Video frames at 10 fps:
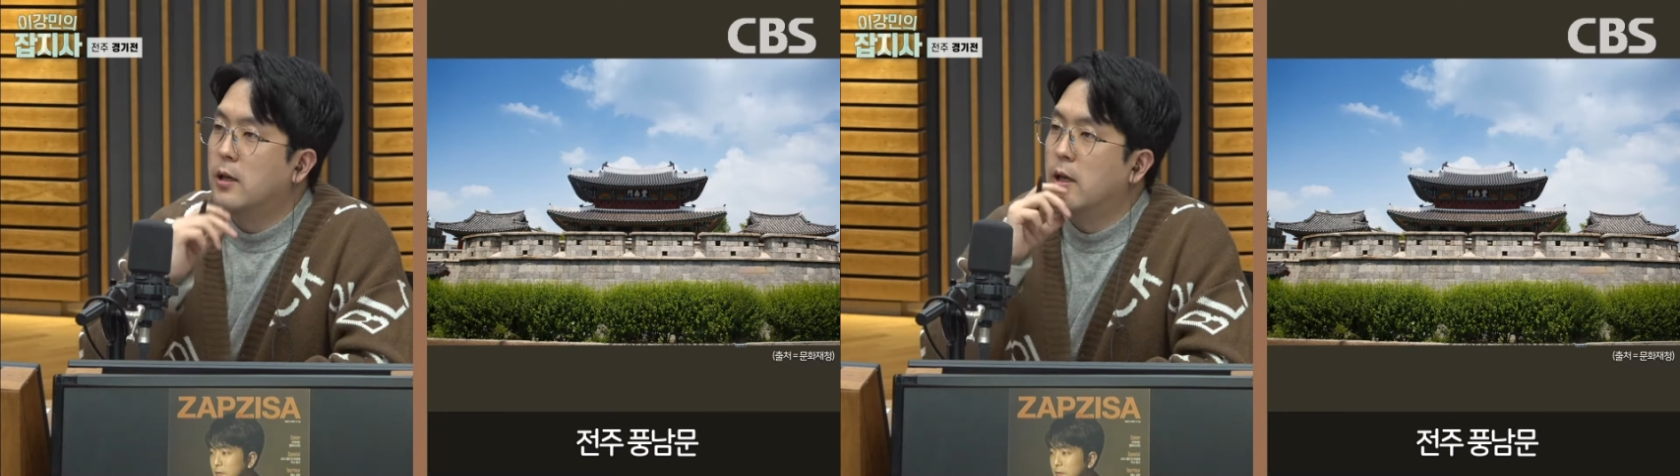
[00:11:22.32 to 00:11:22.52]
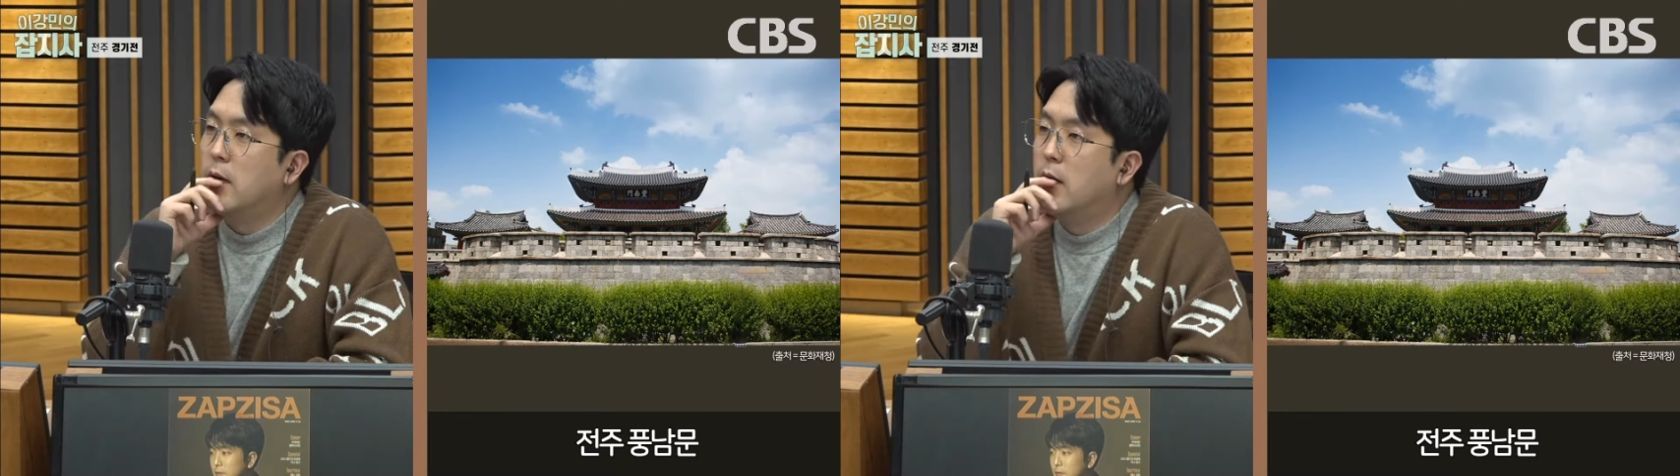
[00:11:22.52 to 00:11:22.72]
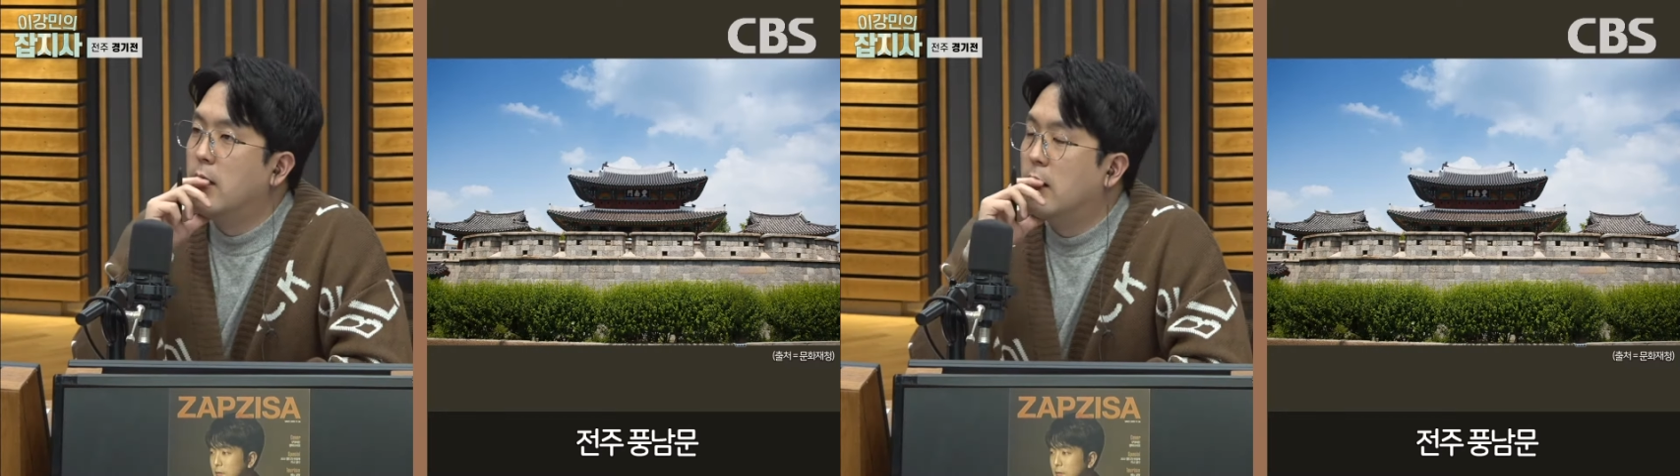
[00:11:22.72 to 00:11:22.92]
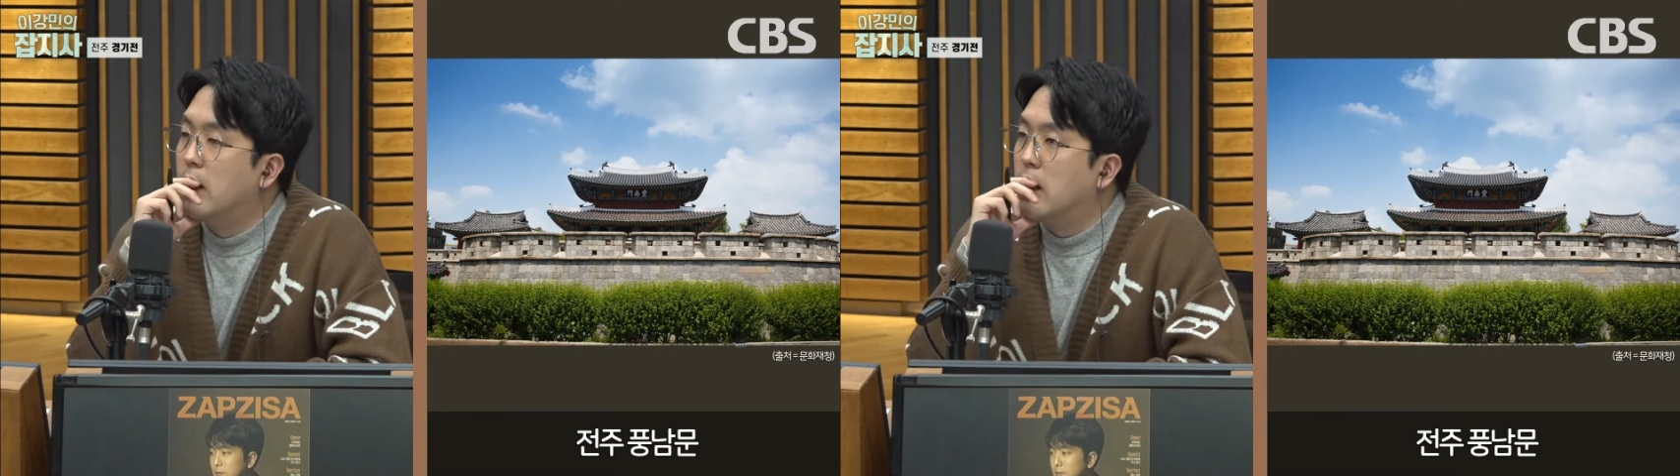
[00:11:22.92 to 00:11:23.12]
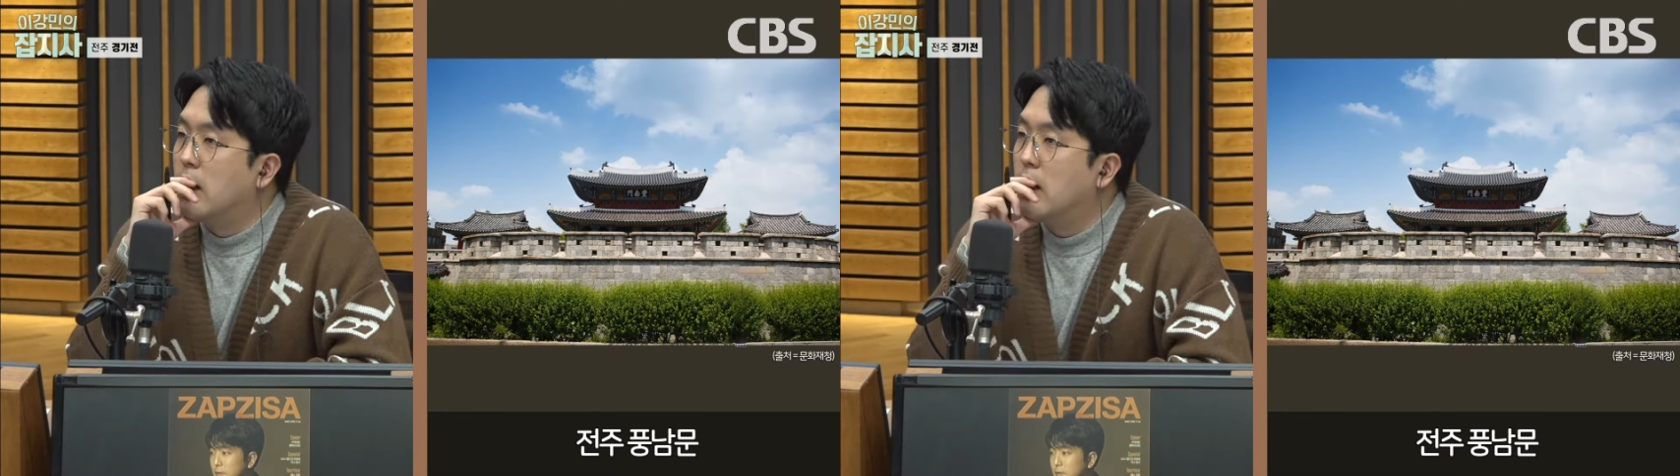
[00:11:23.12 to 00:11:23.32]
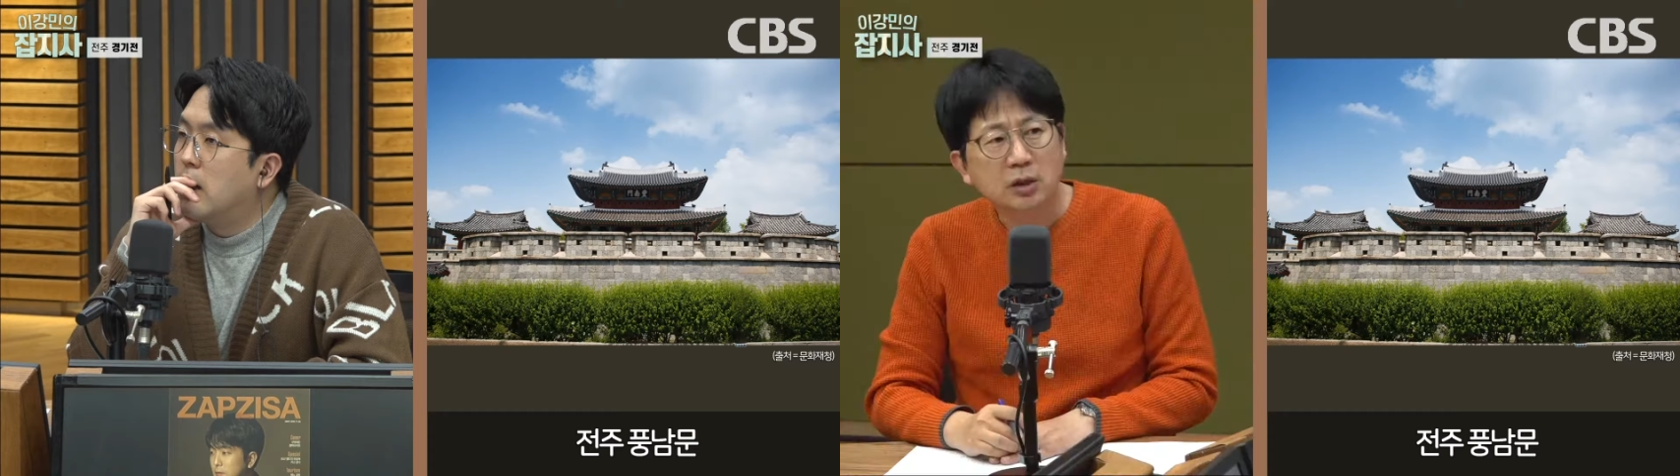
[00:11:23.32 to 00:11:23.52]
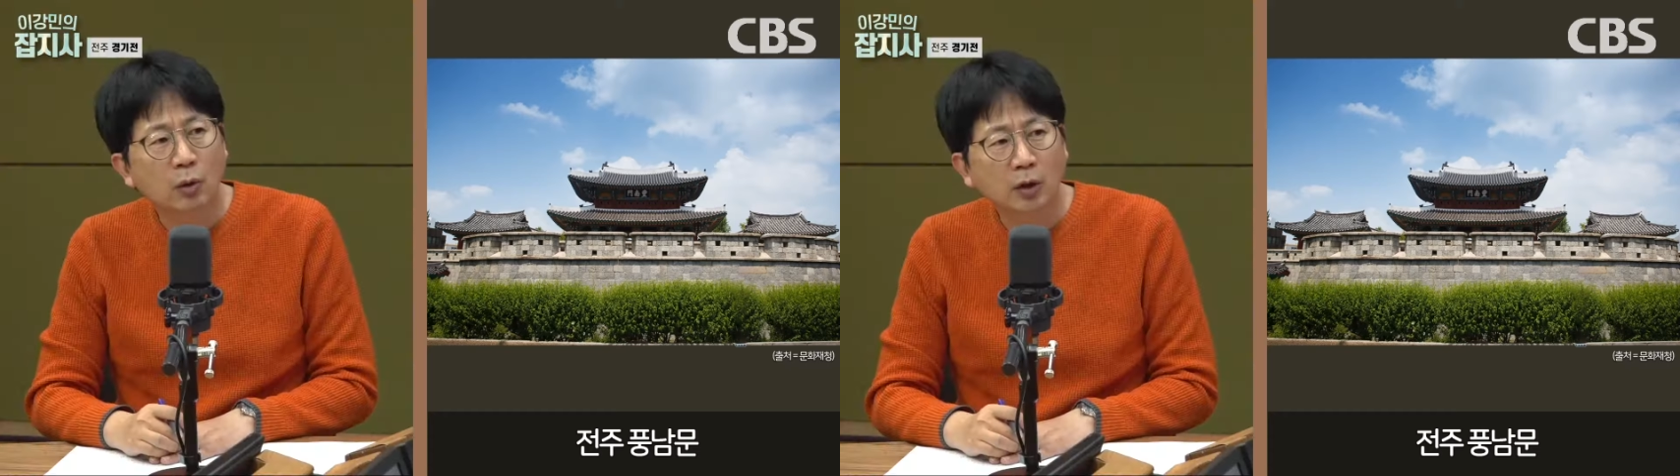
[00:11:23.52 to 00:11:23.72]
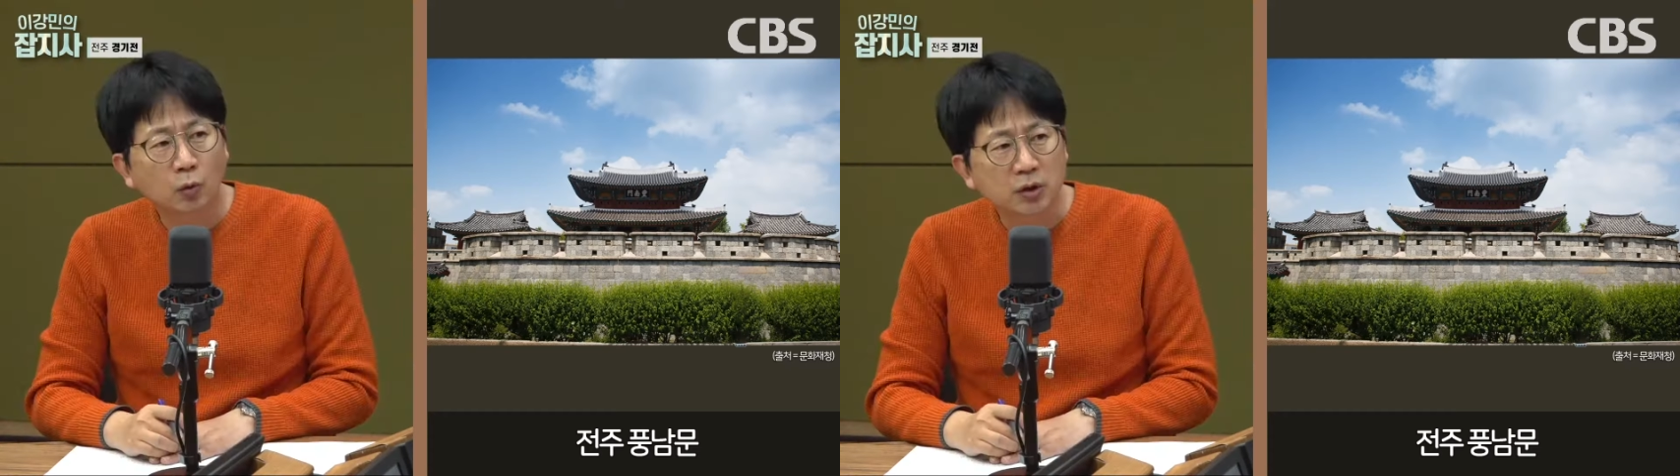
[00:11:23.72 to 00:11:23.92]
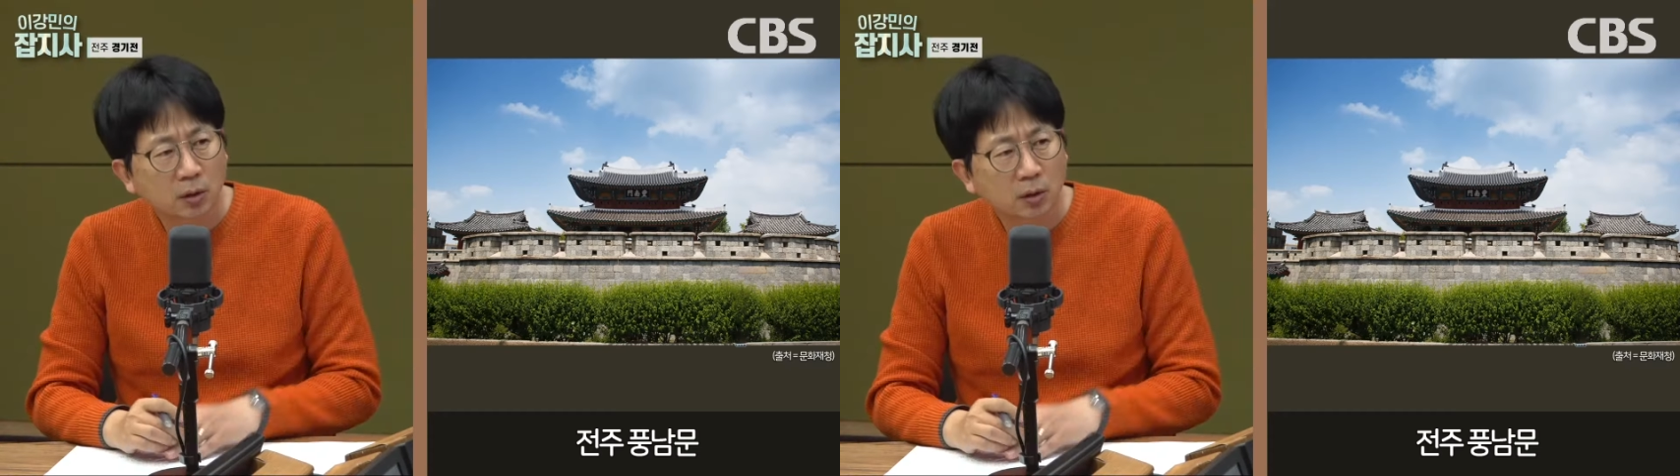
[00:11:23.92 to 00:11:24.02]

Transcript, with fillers: 그러면은 아, 아 제왕의 도시.